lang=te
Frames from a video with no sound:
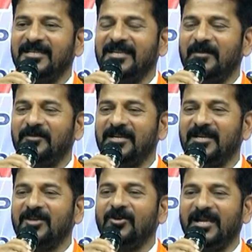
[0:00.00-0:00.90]
నేను
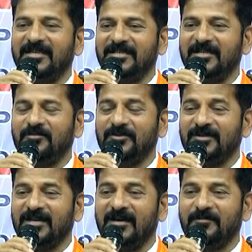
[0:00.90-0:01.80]
అమెరికాలో ఐటీ
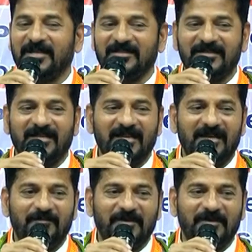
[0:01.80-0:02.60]
నిపుణుడిగా ప్రతి నెల